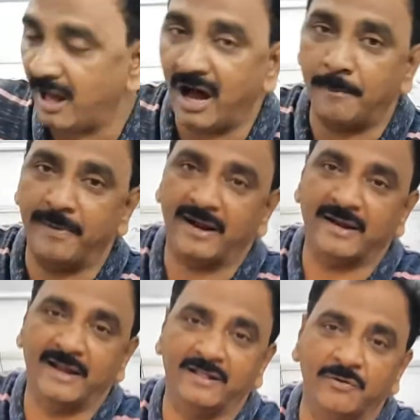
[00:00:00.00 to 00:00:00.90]
ఆ
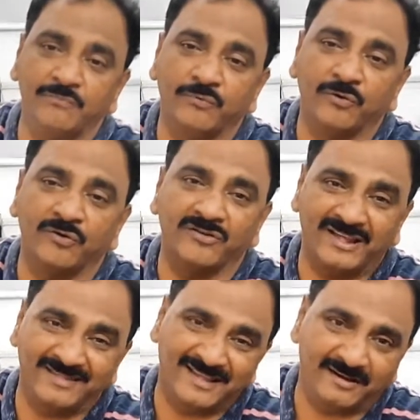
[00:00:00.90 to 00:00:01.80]
ప్రక్రియని
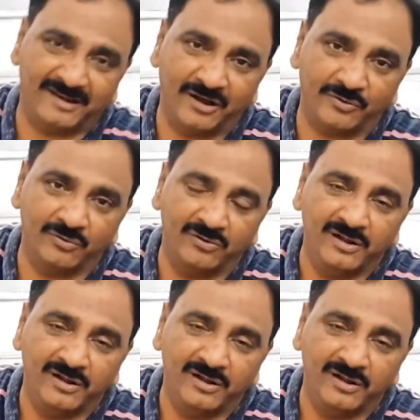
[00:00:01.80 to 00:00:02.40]
ఫ్లోరోసెన్స్ అంటారు